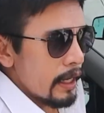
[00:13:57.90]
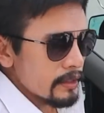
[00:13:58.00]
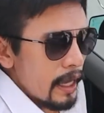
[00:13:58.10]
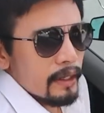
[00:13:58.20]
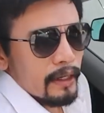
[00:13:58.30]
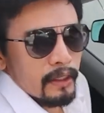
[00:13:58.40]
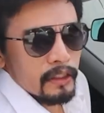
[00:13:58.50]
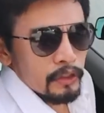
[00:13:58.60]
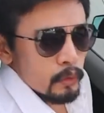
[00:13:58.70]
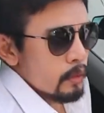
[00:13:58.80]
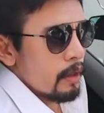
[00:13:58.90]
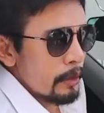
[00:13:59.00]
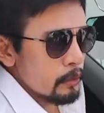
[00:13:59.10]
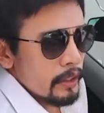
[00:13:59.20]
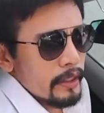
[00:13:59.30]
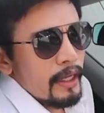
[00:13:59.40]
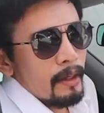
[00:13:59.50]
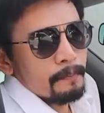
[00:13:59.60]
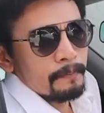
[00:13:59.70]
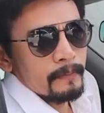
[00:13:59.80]
วหน้าช่างนะฮะที่ศูนย์เข้ามาอยู่ที่นี่ค
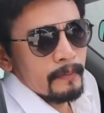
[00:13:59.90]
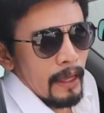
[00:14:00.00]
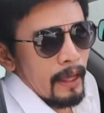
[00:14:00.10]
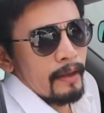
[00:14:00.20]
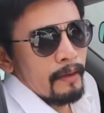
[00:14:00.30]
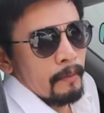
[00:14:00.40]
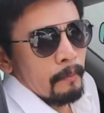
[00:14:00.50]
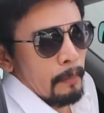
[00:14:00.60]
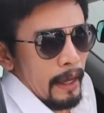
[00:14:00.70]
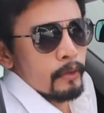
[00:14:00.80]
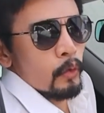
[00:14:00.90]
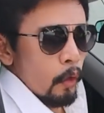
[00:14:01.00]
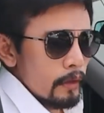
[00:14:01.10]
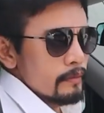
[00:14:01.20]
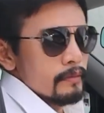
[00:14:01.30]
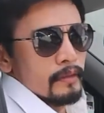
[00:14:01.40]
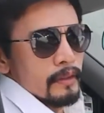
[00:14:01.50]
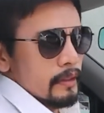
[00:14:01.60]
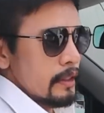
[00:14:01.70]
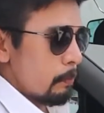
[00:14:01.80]
รับนะปะทุกคน
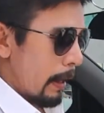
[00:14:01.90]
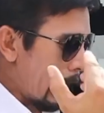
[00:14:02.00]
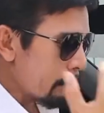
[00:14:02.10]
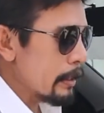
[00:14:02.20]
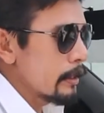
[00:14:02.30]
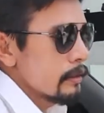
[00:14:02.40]
เดี๋ยวพาไป